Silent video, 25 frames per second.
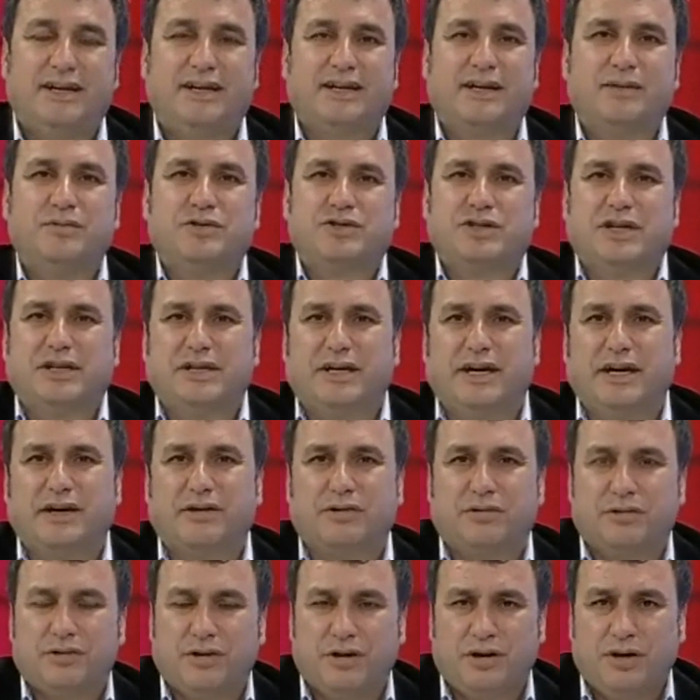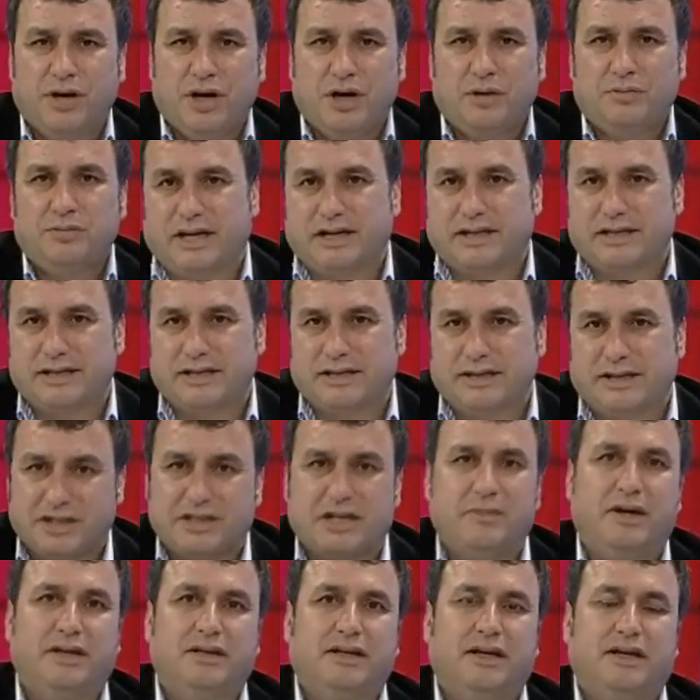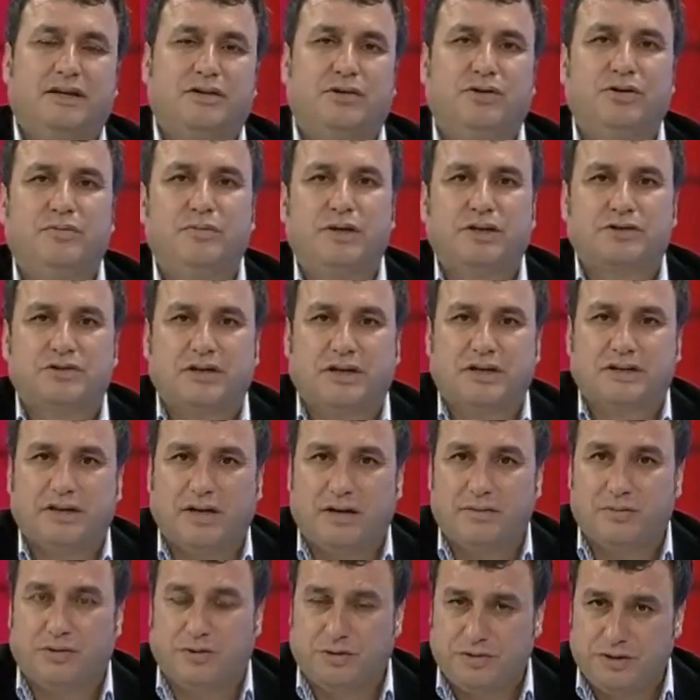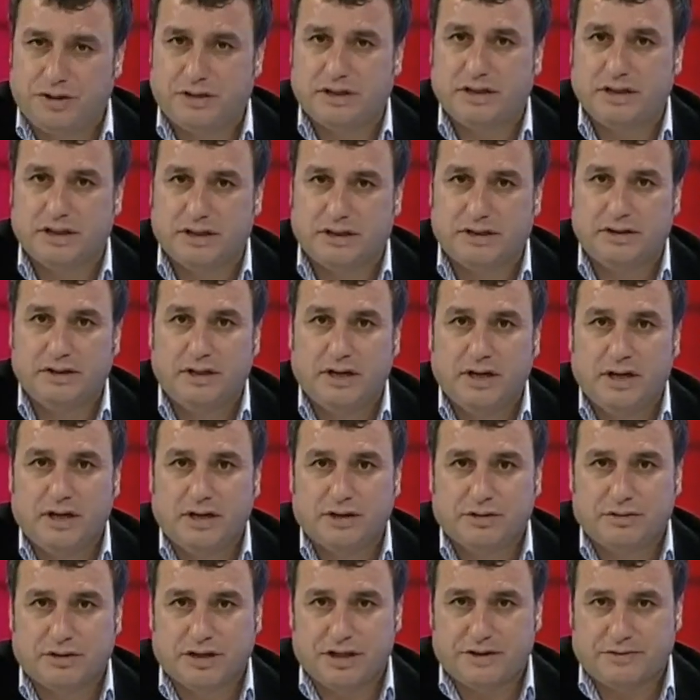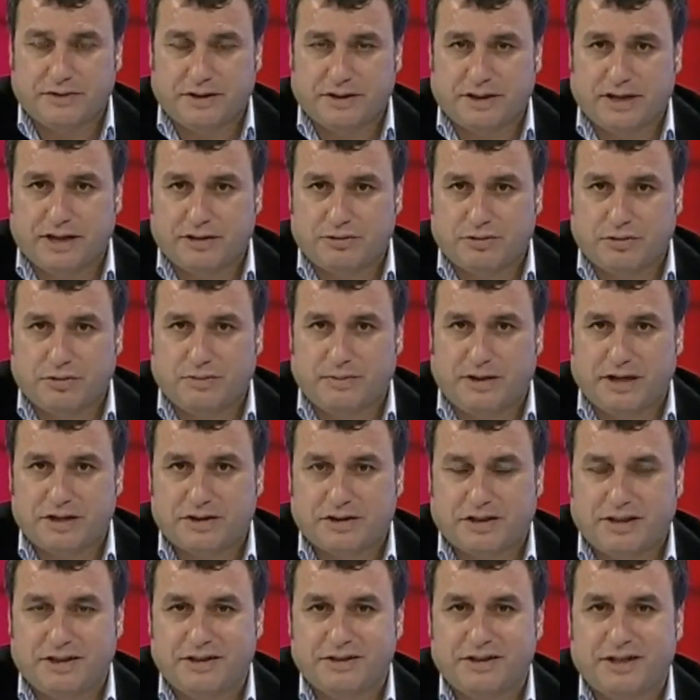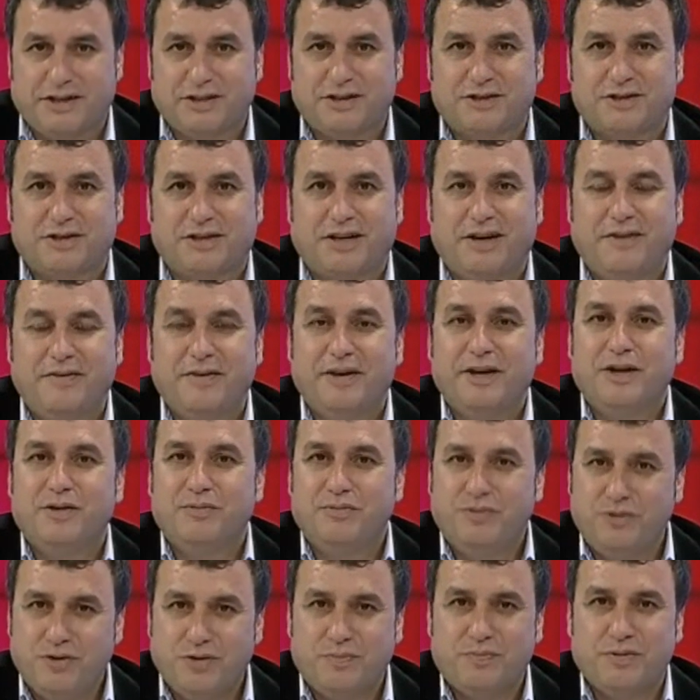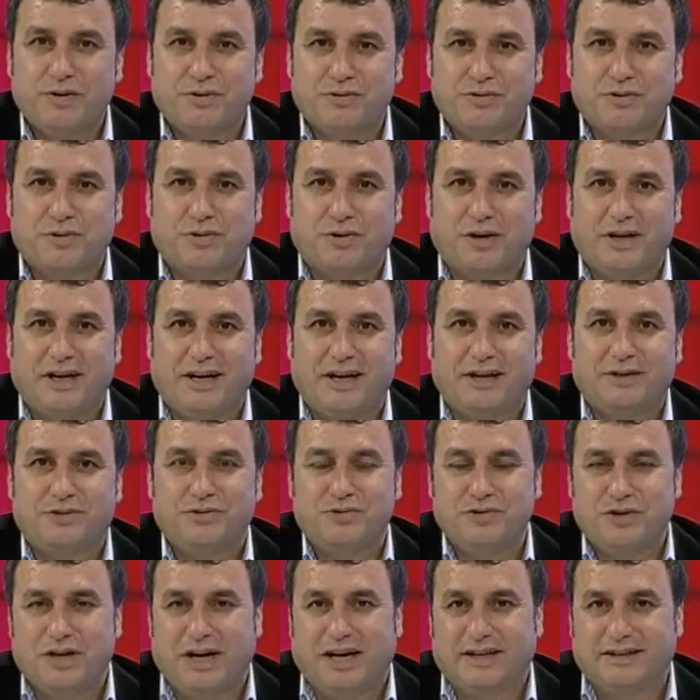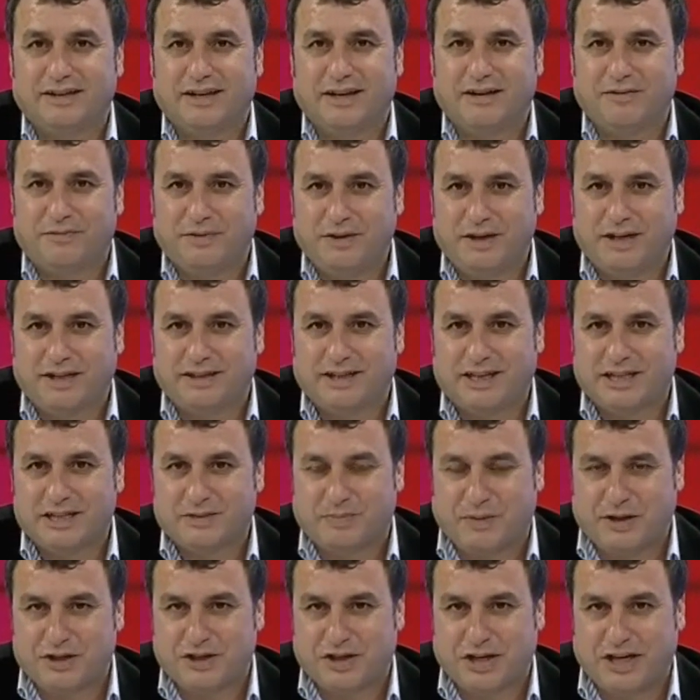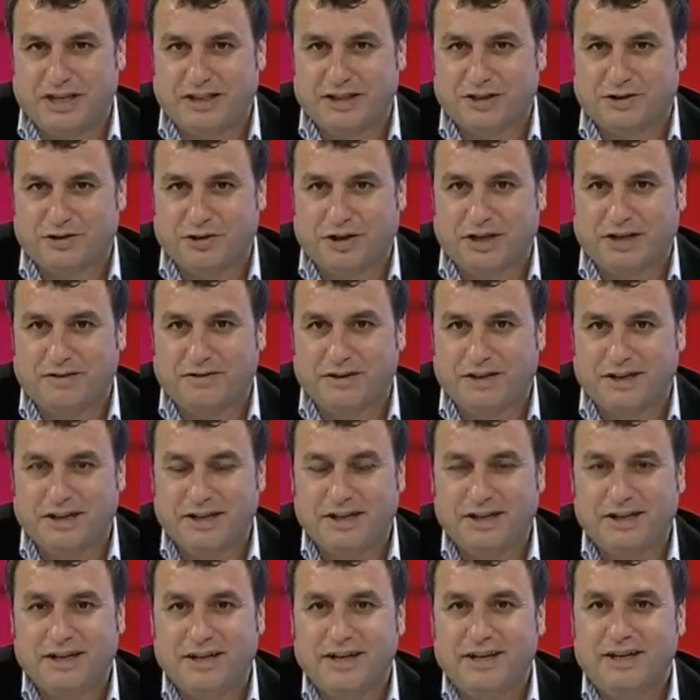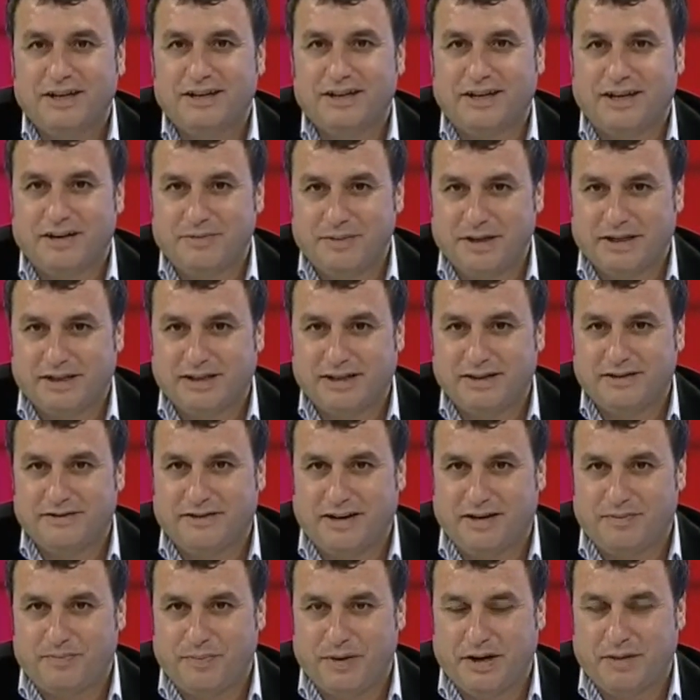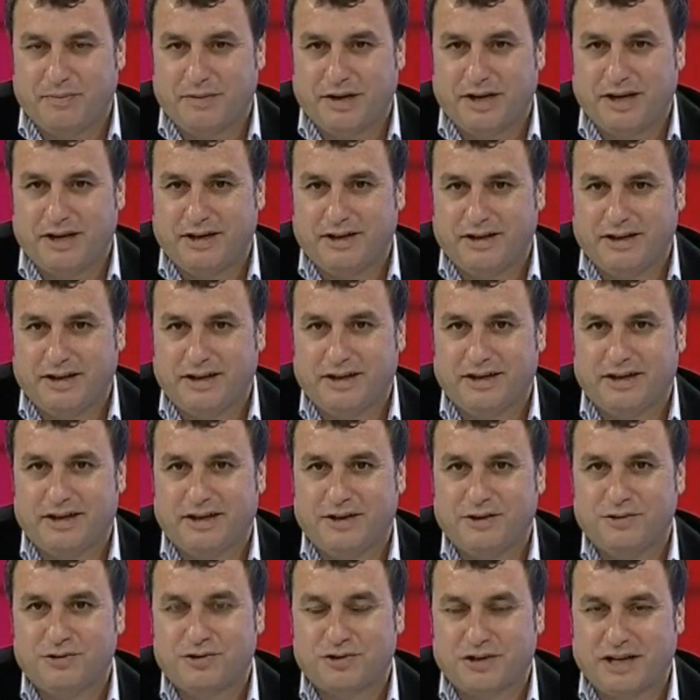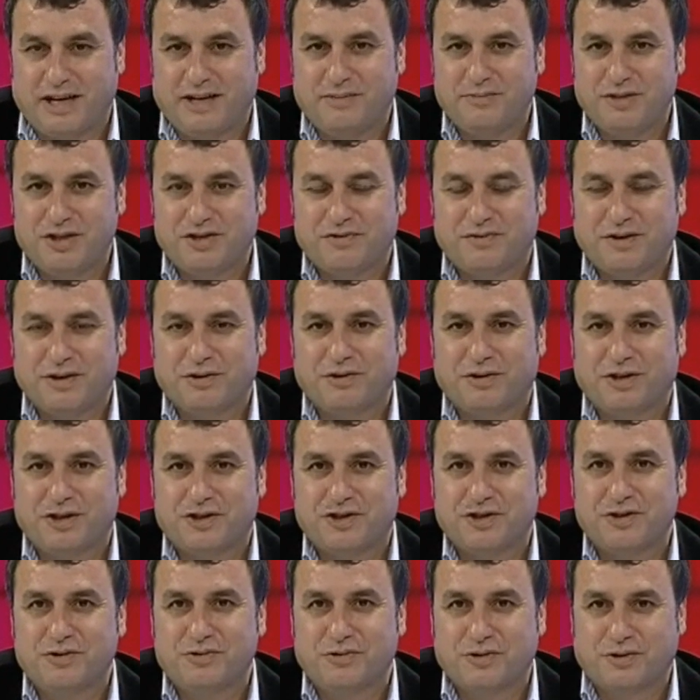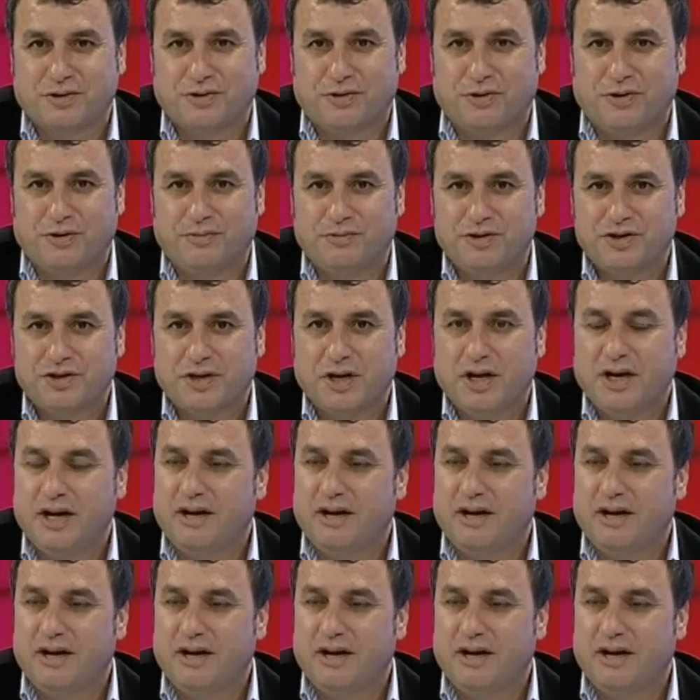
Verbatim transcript: aramızdan ayrılıyor. Bu zamanlarda olmak üzere tam 12 yıl Güreş Federasyonu Başkanı'nın yanı sıra büyük bir gururla dünyada Filadas Başkanlık görevini rahmetli Vehbi Emre e, üstlenmiş ve güreşin gururu olmuş.